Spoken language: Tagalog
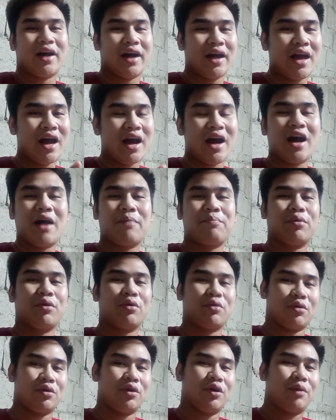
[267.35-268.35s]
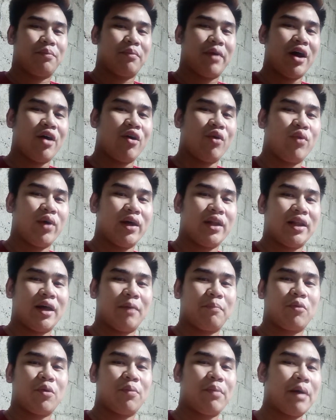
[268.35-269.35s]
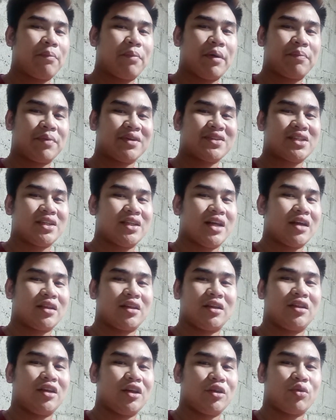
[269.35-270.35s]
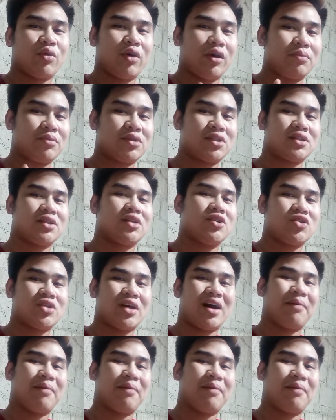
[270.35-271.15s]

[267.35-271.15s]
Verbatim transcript: Kaya nga po, mga kawanlab, kung mapapansin natin dito kay Mr.